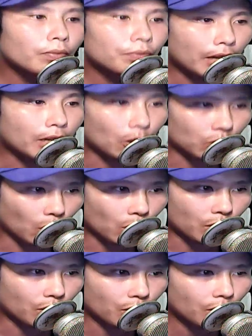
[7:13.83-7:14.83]
ta hiểu
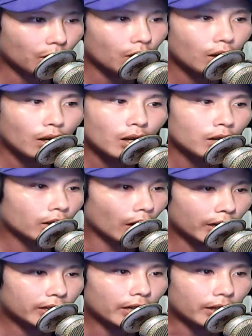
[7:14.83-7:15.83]
rồi kỳ
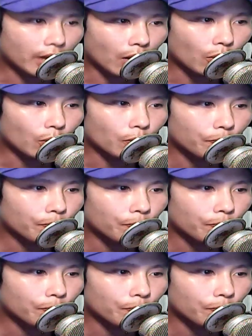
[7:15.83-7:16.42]
linh gật đầu